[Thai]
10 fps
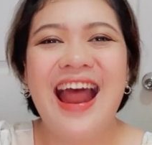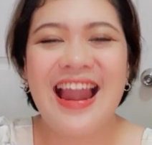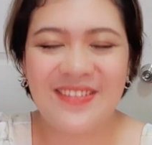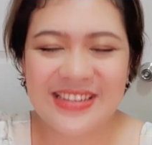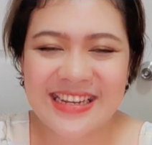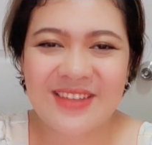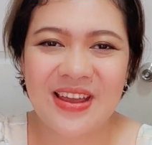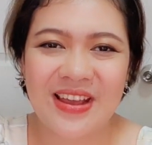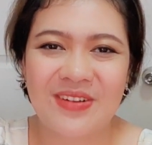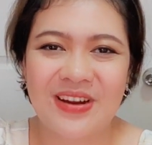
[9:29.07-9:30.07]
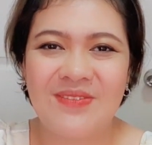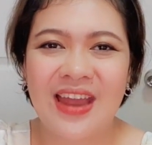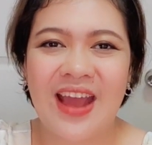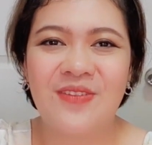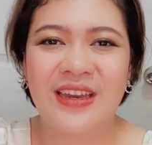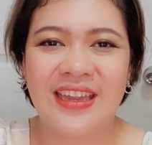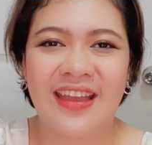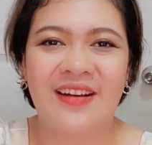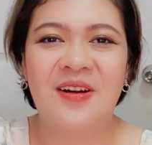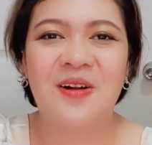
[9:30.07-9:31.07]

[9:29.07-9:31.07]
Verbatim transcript: แล้วเจอกันใหม่กับคลิปหน้าวันนี้ก็